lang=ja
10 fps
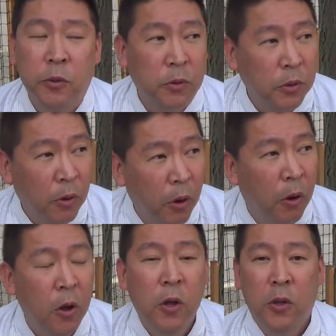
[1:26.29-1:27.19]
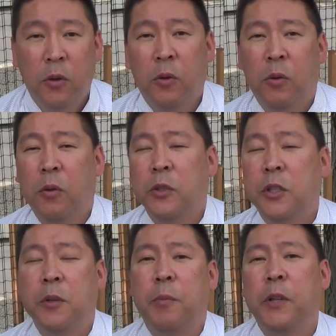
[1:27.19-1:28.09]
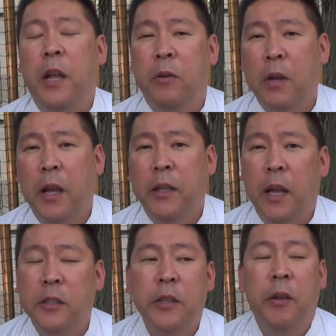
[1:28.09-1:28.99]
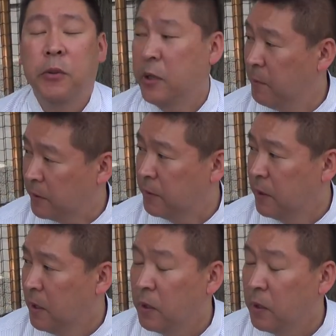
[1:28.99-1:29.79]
うことを実は部内の会議で発言をしてます